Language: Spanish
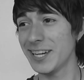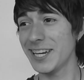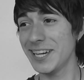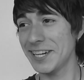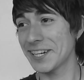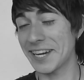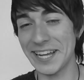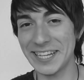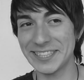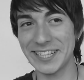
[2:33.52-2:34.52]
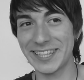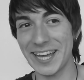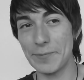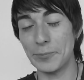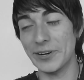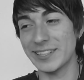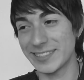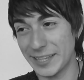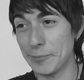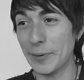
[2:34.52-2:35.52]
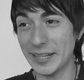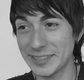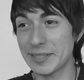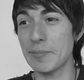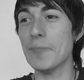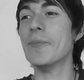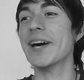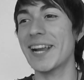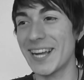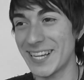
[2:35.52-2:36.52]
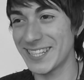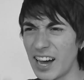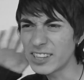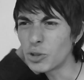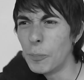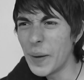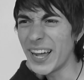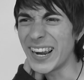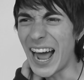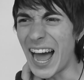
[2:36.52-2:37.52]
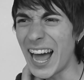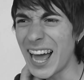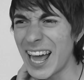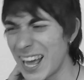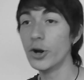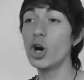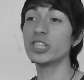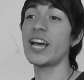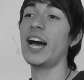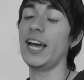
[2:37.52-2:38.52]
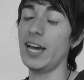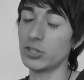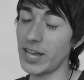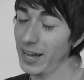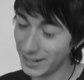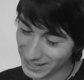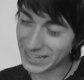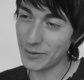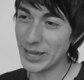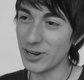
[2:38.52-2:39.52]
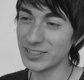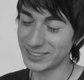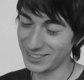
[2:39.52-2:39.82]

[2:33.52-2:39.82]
y quería decirte, pues, que te pareces a mi perra. ¿A tu perra? No, o sea, eh, o sea, en el cabello.